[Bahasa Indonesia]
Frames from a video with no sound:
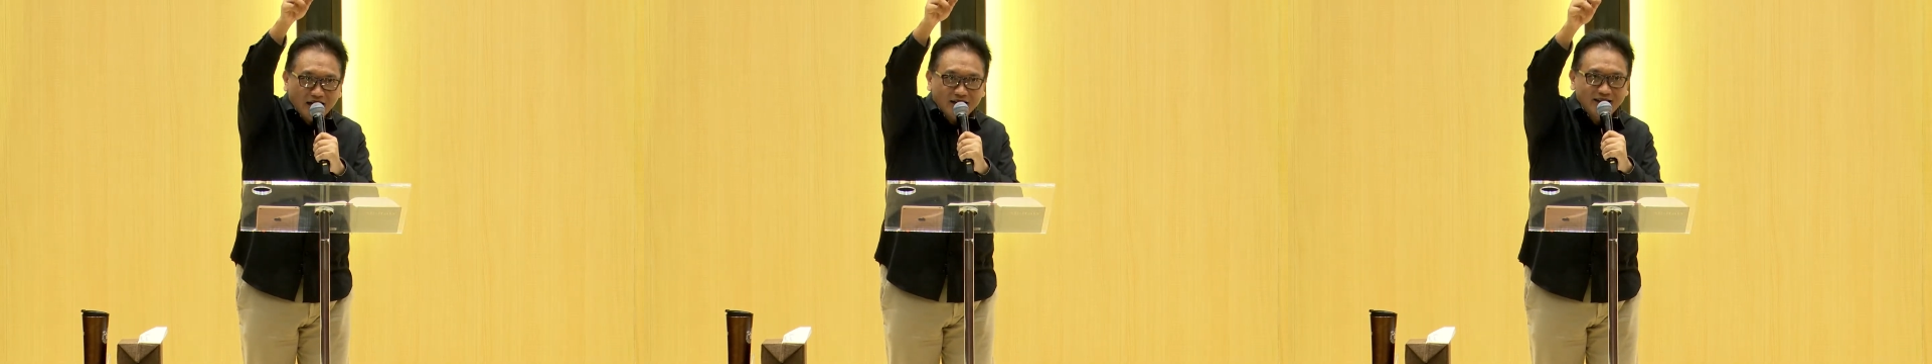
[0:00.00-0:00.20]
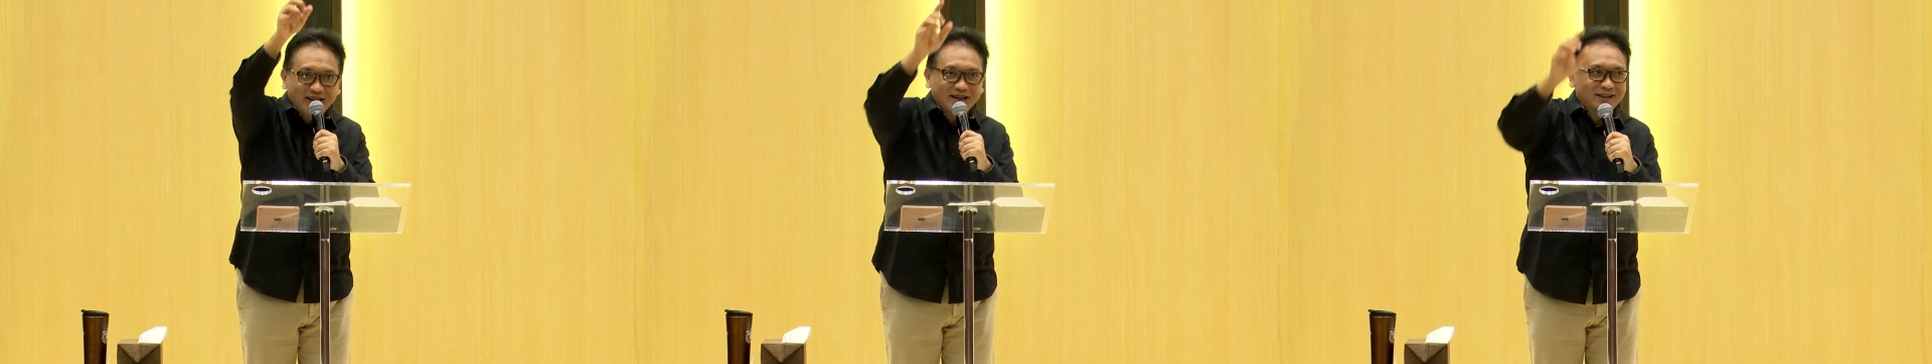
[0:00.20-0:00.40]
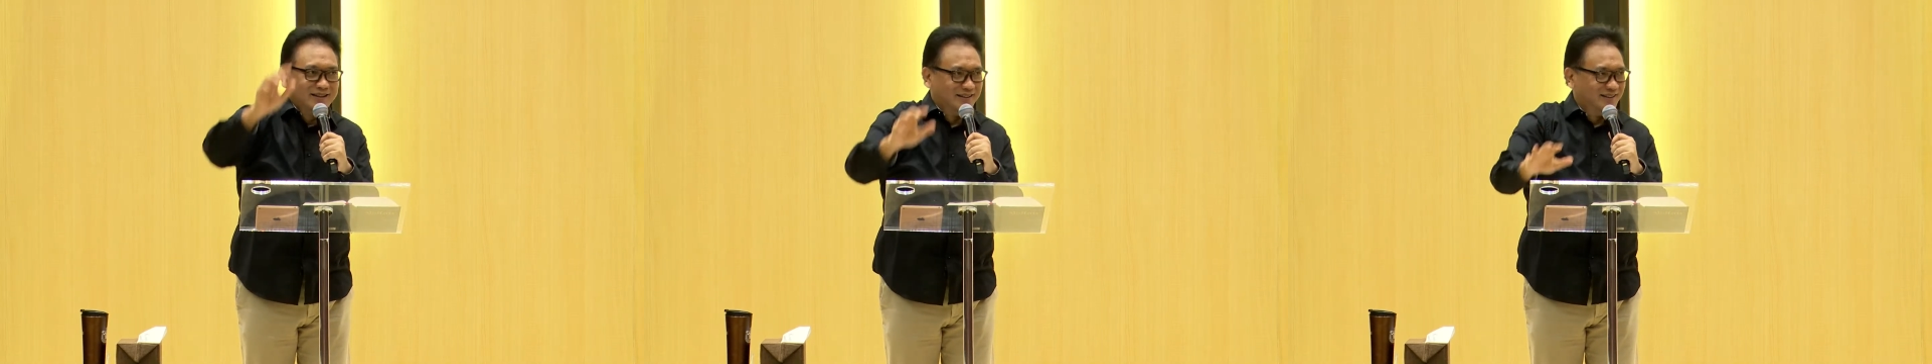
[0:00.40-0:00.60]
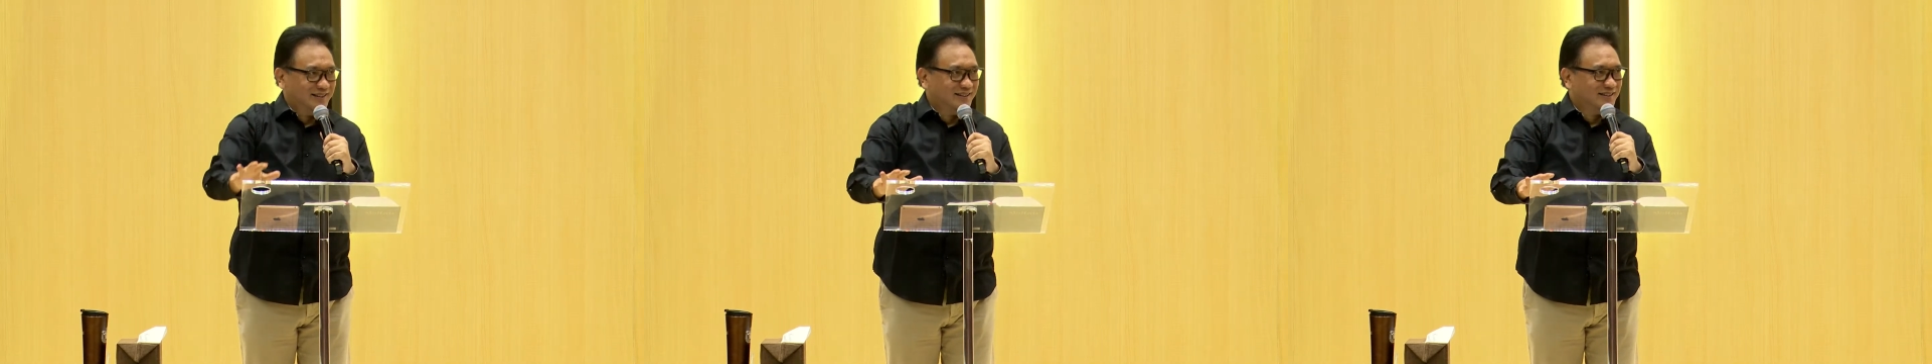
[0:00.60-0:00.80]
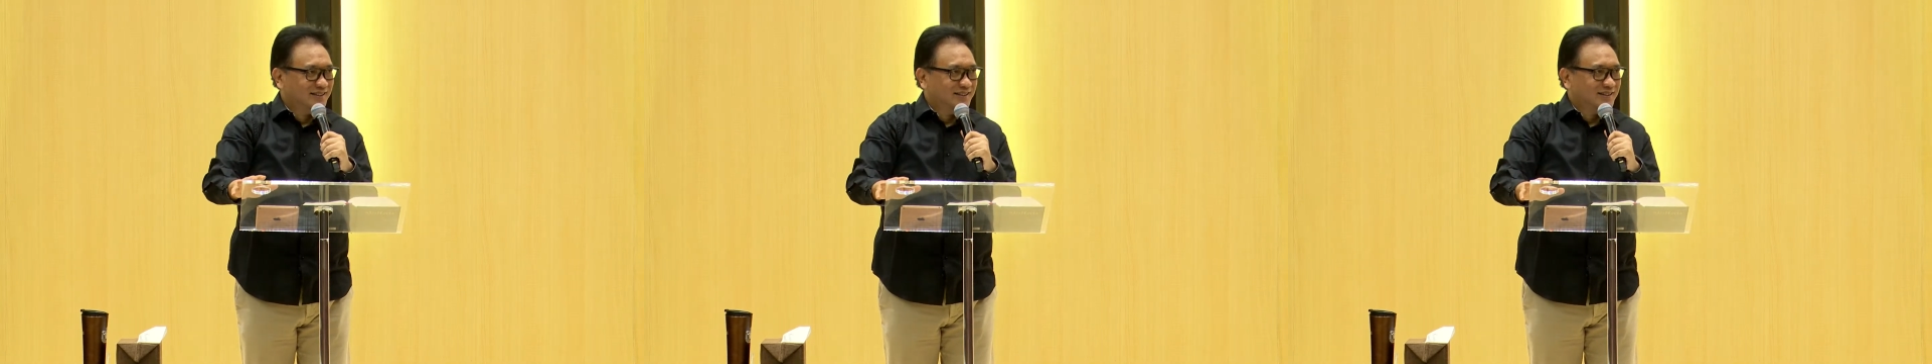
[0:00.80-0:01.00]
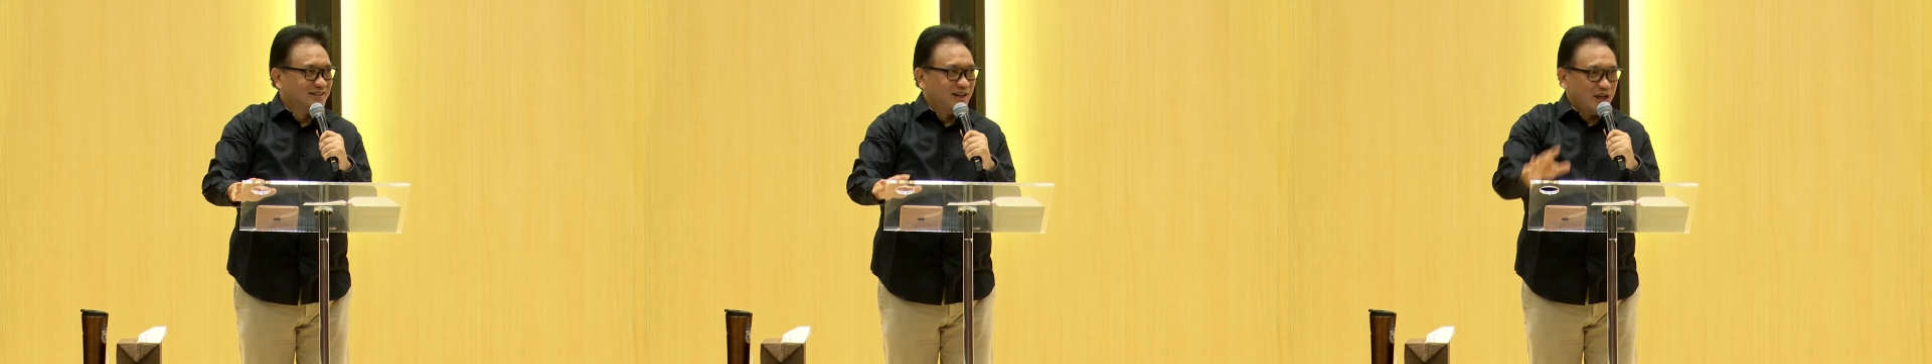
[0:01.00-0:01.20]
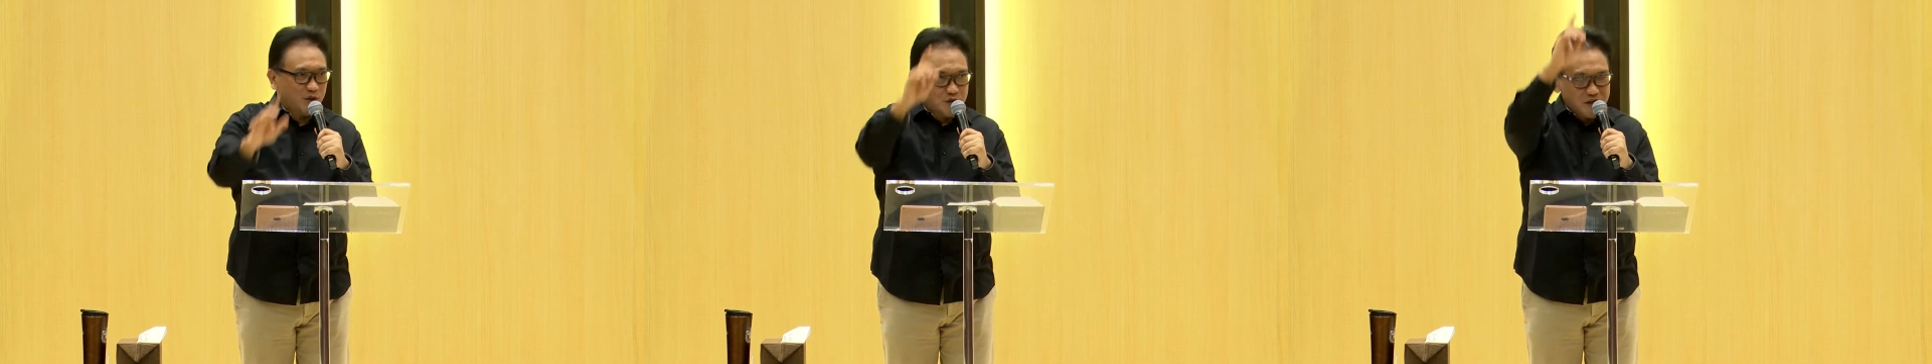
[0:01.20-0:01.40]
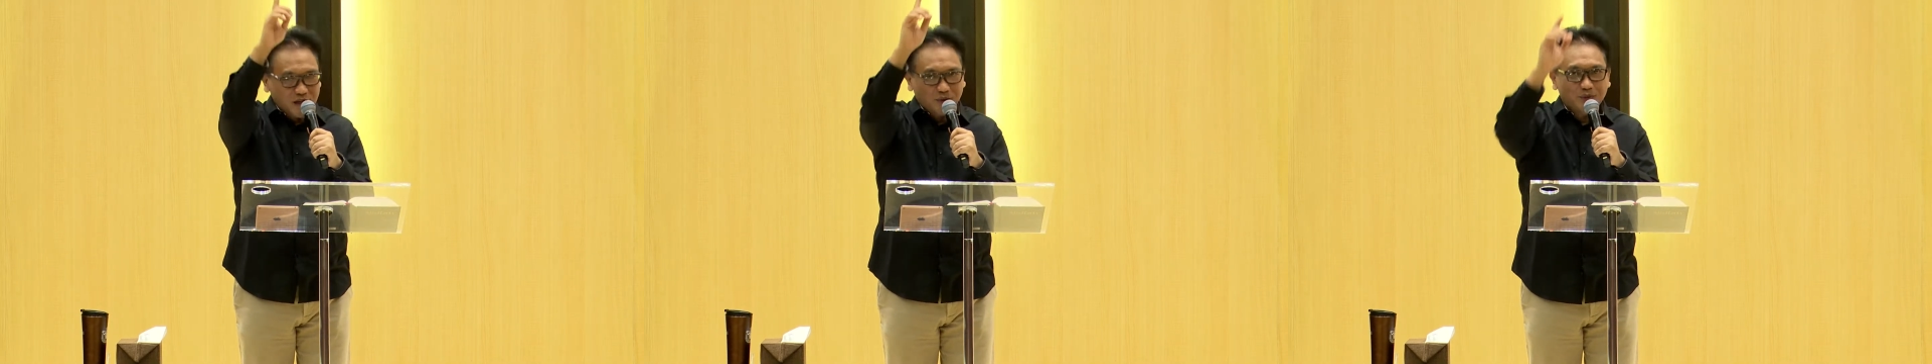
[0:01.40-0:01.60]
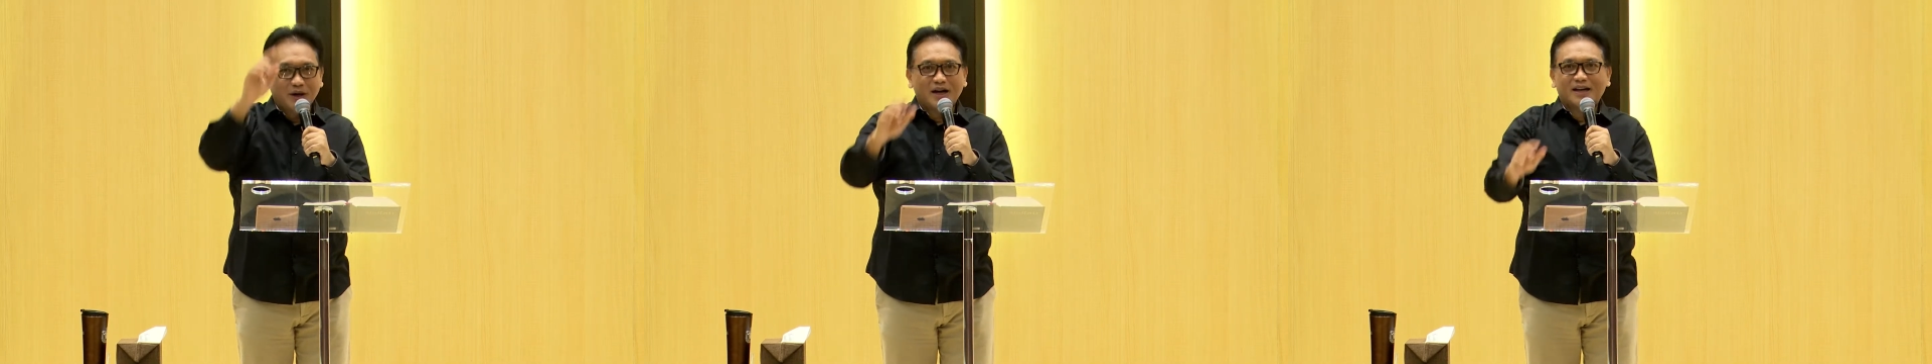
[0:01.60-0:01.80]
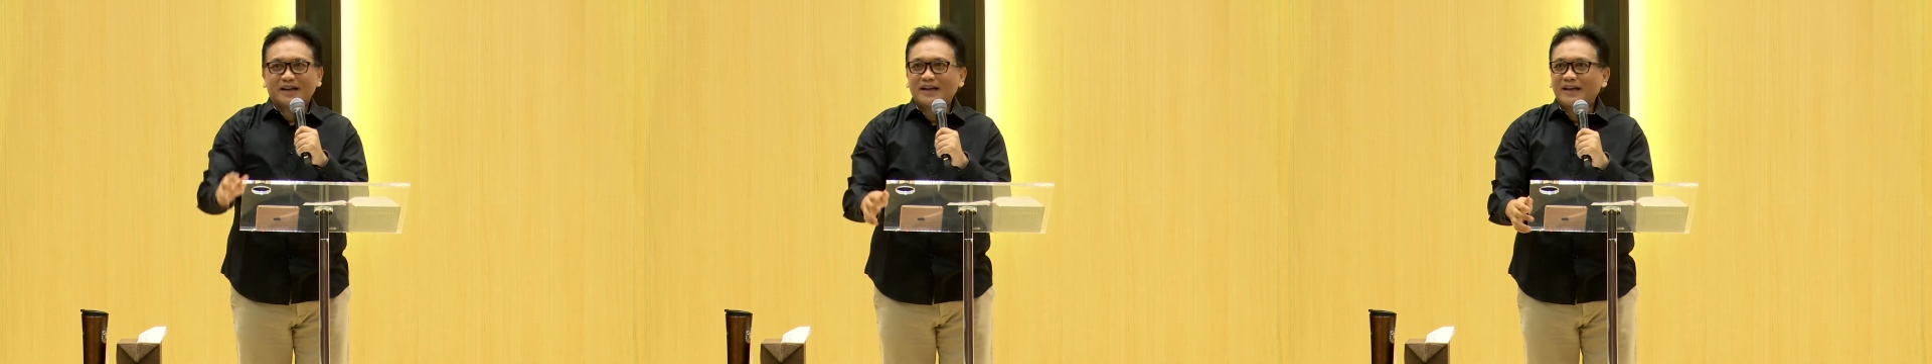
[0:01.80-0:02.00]
dia. Itu satu
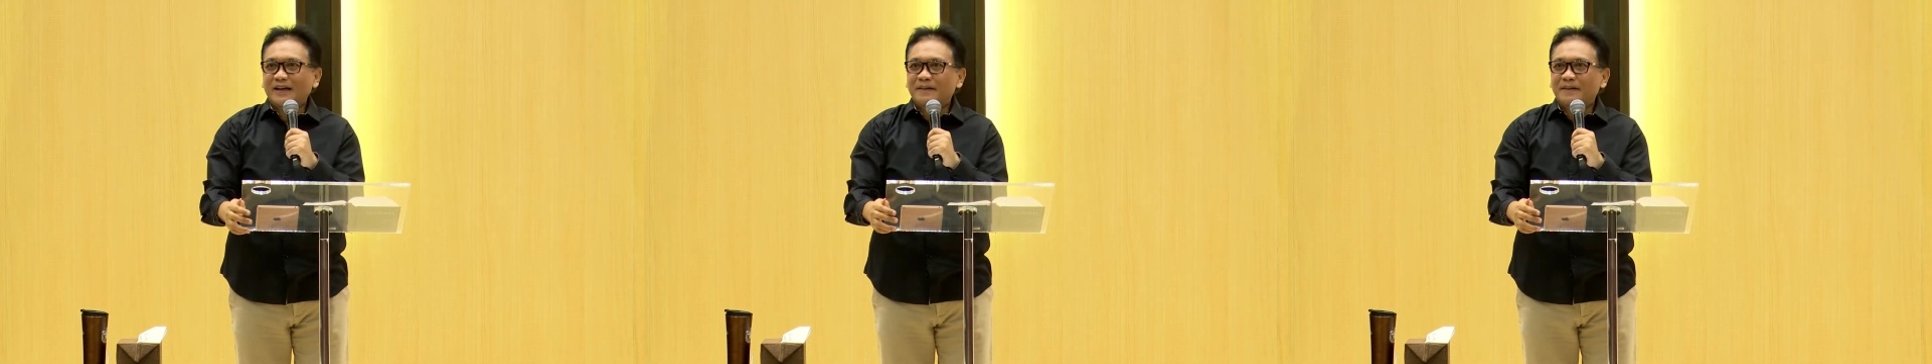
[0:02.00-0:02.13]
hari.